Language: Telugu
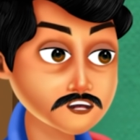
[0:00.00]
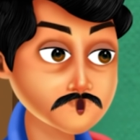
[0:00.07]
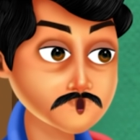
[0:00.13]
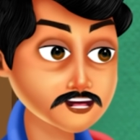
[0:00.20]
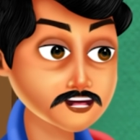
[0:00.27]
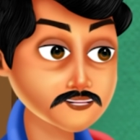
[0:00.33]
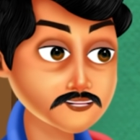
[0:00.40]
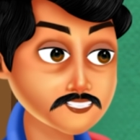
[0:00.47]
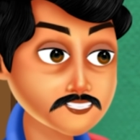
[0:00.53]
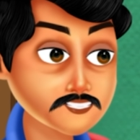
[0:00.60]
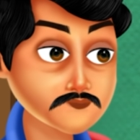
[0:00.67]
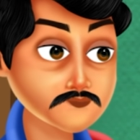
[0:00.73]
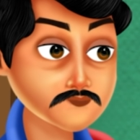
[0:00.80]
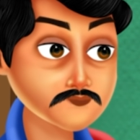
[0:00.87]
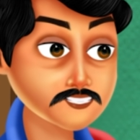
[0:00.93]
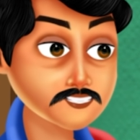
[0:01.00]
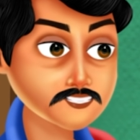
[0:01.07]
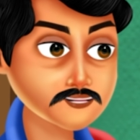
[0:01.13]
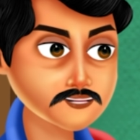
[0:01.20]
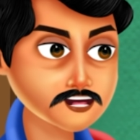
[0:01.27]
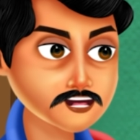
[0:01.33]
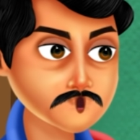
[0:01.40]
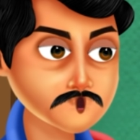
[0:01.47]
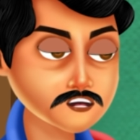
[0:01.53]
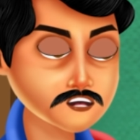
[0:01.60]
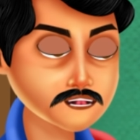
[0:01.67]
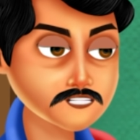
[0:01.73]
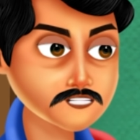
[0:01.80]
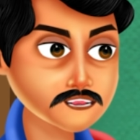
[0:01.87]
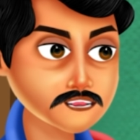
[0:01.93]
ఏమనుకోలేదులే కానీ
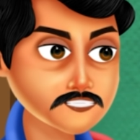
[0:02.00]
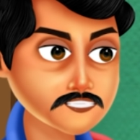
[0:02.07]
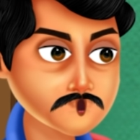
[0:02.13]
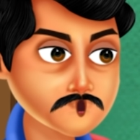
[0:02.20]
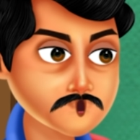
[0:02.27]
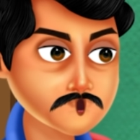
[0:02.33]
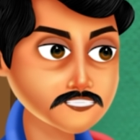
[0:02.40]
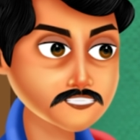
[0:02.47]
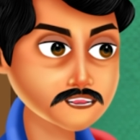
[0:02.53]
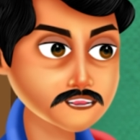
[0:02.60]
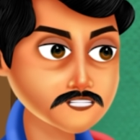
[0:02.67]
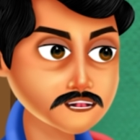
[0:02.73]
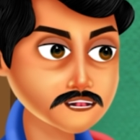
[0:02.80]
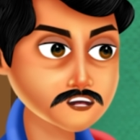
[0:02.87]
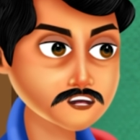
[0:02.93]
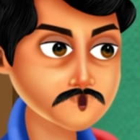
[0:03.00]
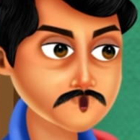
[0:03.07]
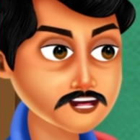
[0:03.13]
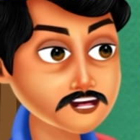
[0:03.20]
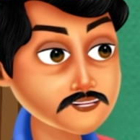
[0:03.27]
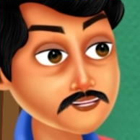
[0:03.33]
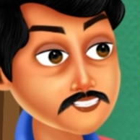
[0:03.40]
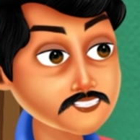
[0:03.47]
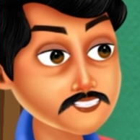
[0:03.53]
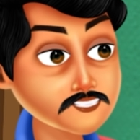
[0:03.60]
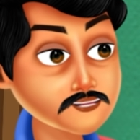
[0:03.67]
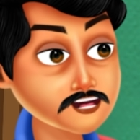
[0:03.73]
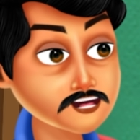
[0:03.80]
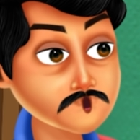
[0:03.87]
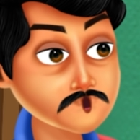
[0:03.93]
మనకి ఆ మట్టి గణపతి వల్ల
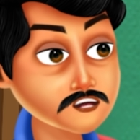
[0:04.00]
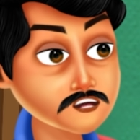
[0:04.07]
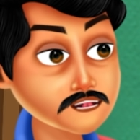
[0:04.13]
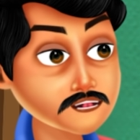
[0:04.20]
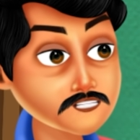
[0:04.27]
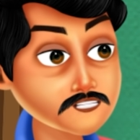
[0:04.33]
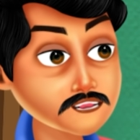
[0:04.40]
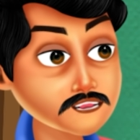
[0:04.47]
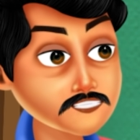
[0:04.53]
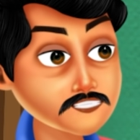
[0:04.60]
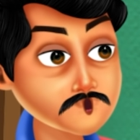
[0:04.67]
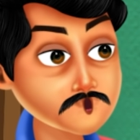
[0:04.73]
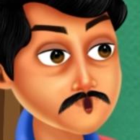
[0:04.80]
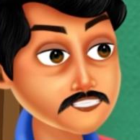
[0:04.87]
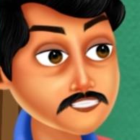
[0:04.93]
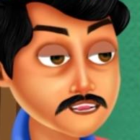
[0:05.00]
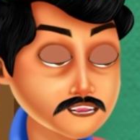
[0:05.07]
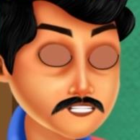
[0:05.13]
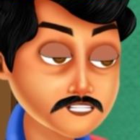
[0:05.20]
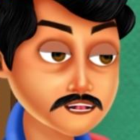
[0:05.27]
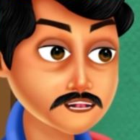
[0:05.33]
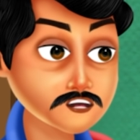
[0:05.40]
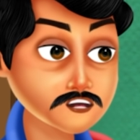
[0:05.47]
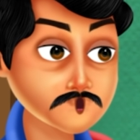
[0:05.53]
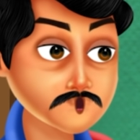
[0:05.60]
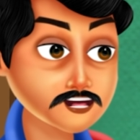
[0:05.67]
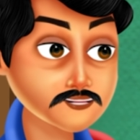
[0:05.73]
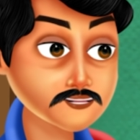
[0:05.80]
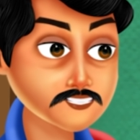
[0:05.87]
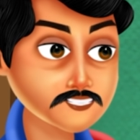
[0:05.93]
మొదటిసారి లాభాలొచ్చాయి
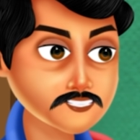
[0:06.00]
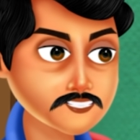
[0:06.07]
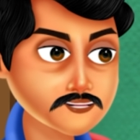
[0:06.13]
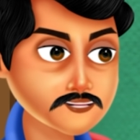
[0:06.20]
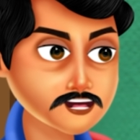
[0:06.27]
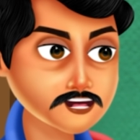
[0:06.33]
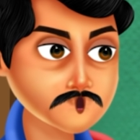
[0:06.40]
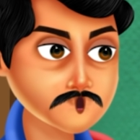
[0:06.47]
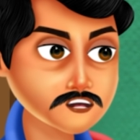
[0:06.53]
అందుకని మనం